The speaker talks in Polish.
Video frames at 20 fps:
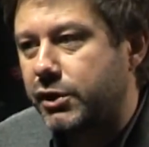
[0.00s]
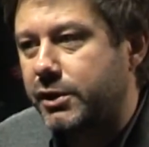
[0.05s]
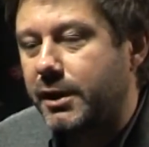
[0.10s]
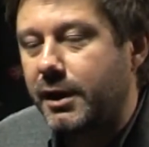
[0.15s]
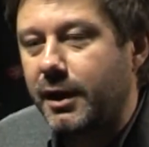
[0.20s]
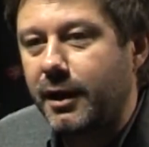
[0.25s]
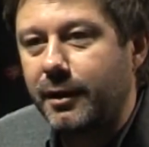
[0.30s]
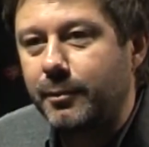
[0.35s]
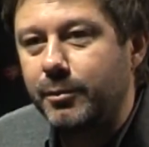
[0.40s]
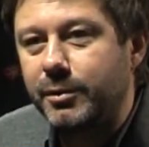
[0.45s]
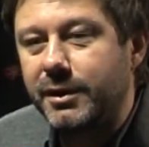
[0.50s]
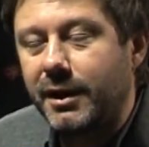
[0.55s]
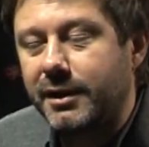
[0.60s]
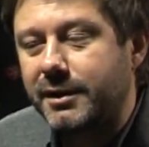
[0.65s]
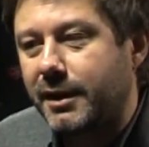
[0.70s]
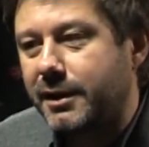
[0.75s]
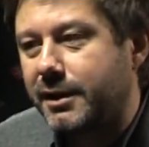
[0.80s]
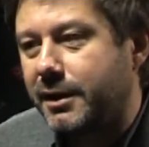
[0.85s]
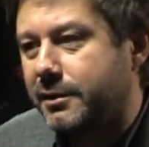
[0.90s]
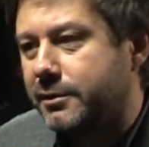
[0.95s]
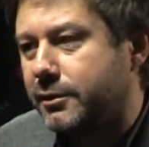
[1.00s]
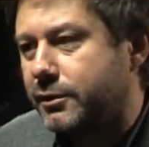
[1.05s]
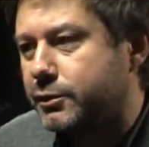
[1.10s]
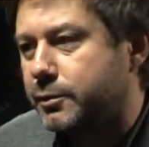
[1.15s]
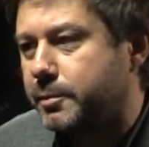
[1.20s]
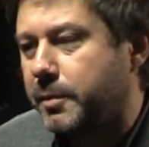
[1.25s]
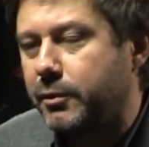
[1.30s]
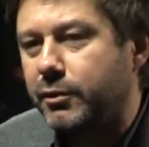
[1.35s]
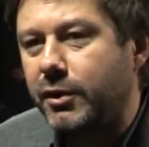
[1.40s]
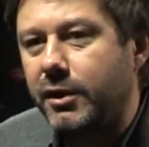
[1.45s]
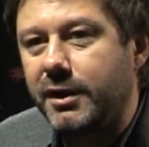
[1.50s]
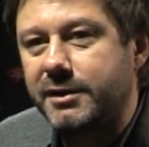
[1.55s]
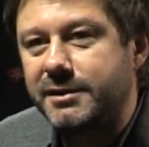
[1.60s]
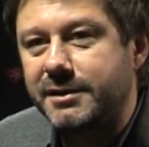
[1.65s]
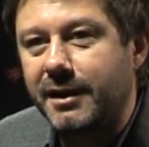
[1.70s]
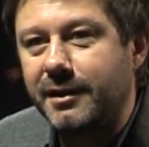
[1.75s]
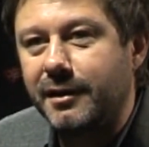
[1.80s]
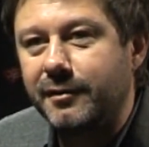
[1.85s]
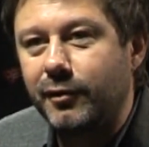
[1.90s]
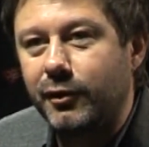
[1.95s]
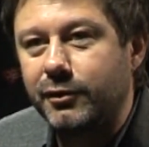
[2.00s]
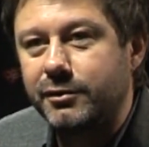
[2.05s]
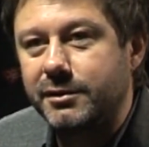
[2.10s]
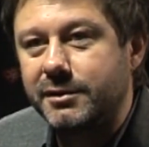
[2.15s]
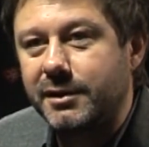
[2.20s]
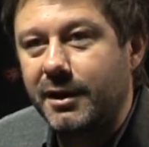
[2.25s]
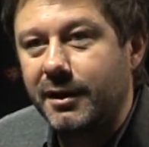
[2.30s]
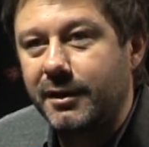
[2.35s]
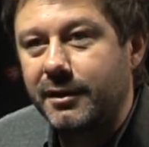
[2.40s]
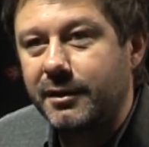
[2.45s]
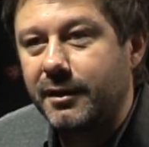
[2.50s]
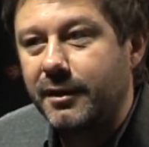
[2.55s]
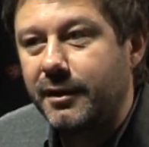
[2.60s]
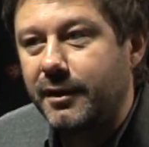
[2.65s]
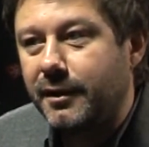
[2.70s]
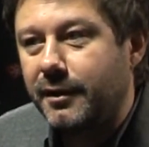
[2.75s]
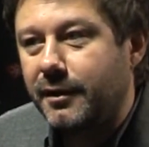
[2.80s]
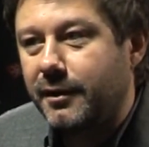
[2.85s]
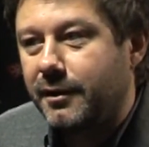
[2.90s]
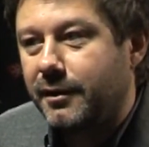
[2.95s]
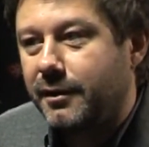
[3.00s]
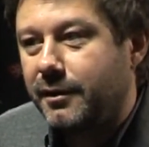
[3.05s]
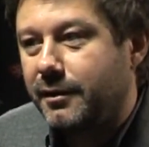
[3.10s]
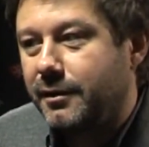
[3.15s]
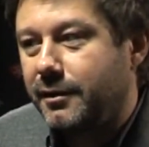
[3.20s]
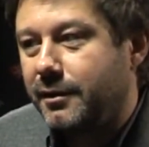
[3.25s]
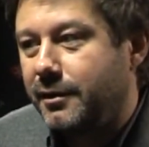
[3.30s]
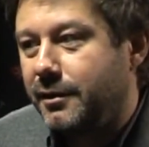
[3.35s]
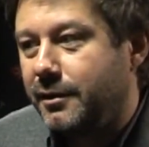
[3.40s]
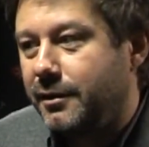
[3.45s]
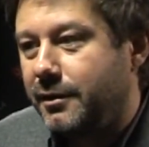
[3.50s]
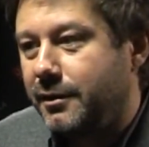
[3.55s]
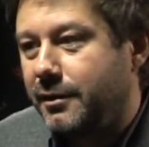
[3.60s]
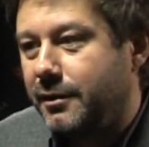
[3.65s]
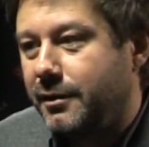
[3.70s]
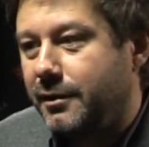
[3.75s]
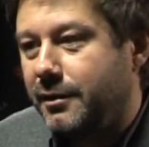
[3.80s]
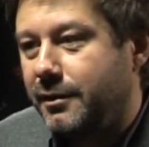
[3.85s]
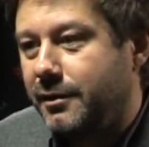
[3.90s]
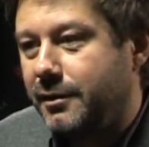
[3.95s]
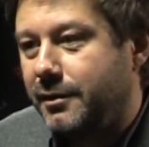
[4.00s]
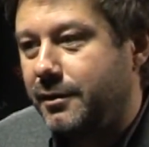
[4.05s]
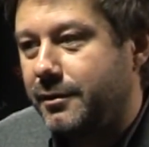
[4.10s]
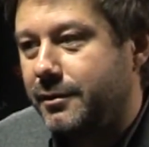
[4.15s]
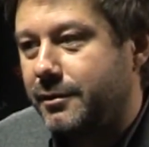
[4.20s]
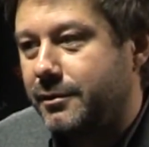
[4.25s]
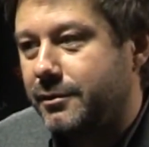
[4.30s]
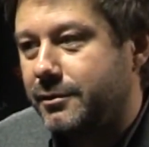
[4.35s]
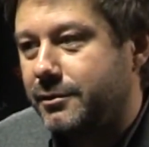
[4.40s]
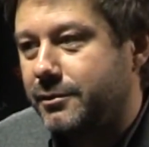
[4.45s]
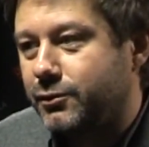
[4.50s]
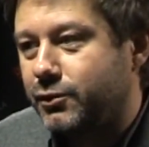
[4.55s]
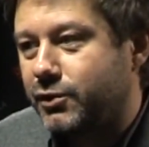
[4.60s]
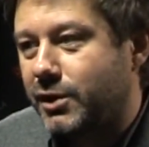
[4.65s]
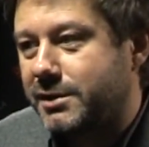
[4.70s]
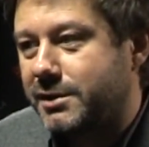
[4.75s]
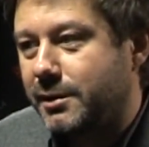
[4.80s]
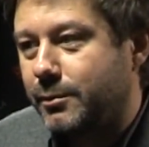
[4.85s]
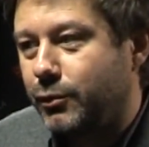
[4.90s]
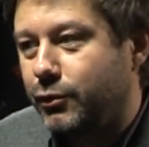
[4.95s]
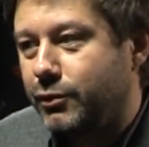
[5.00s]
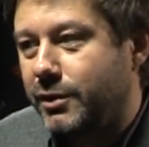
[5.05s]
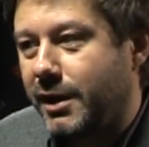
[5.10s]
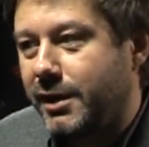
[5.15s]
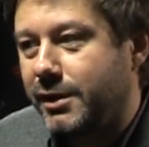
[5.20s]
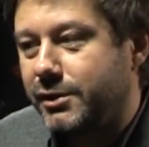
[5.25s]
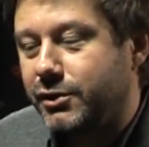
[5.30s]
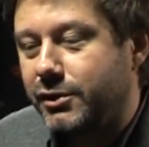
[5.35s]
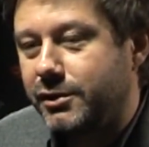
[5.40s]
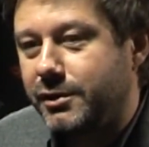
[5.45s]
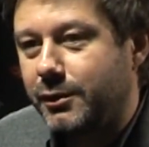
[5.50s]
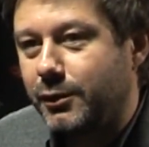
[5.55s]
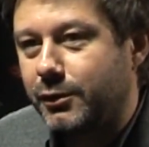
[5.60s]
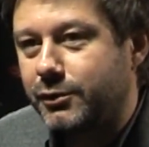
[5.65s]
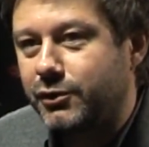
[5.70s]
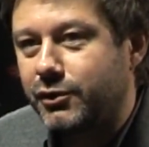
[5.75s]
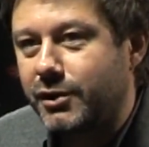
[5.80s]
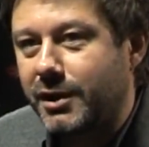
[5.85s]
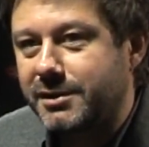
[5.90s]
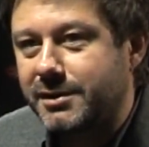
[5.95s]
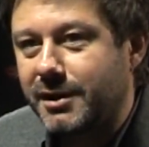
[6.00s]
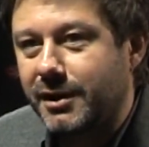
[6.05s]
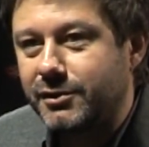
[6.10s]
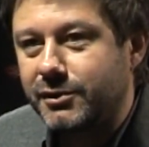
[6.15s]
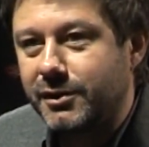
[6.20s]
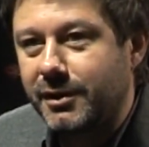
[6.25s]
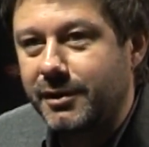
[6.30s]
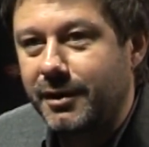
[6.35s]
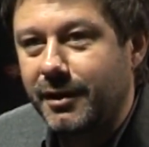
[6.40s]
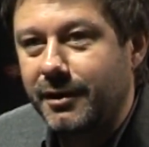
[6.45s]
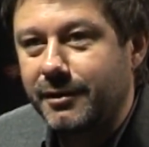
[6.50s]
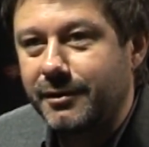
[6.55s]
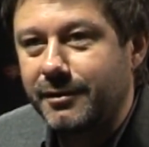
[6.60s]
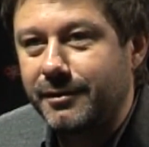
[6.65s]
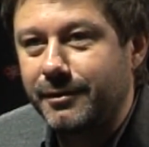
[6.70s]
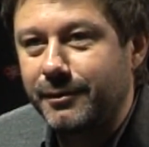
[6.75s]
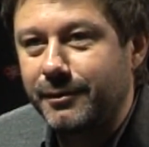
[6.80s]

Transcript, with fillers: się na jakby na takie no, zupełnie nieznane wody, tak? I, I czasem udaje się nie roztrzaskać, tak jak